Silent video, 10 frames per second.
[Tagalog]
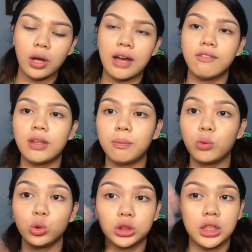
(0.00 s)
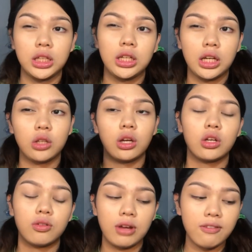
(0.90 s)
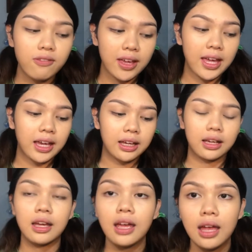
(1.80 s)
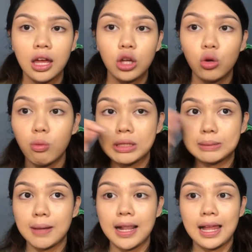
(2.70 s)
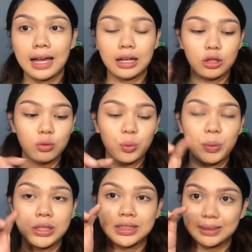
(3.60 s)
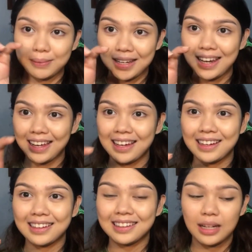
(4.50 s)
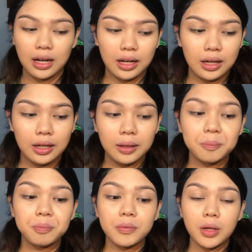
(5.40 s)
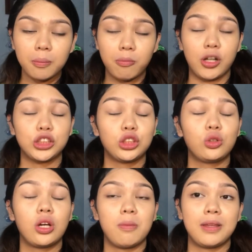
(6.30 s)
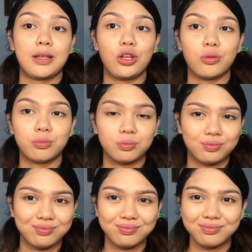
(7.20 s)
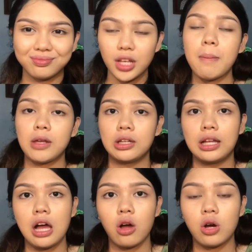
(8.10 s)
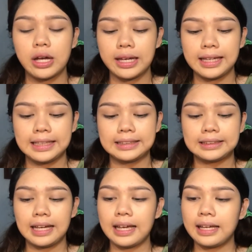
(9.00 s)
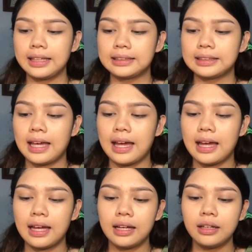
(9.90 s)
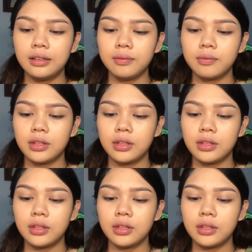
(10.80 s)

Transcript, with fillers: have the bushy, ganun-ganung effect, yung mas, malak yung mas malaking brush yung gamitin nyo. Ang ah, meron lang ako is isang